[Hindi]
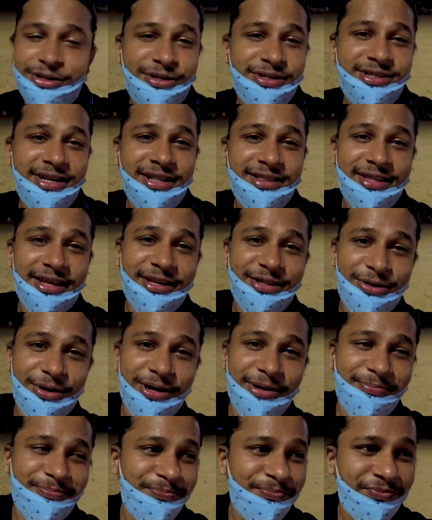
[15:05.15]
तो चलते हैं
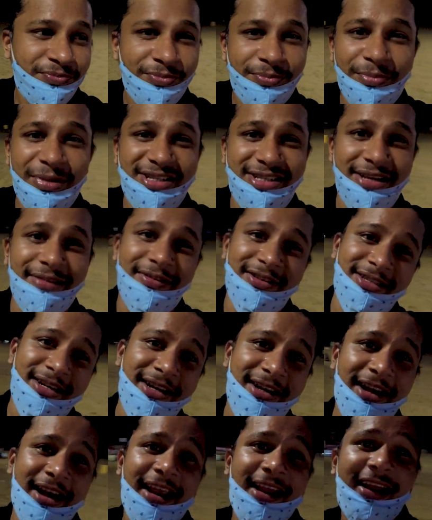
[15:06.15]
थोड़ा मछली
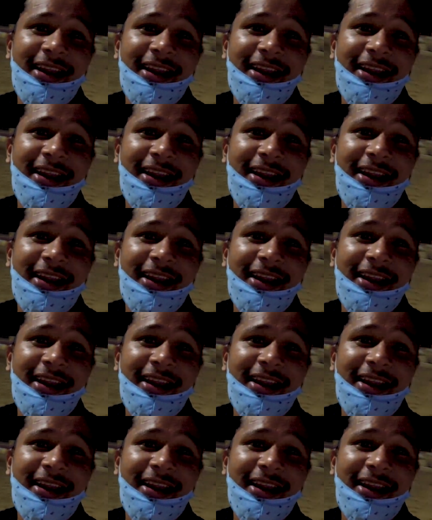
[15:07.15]
वछली ट्राई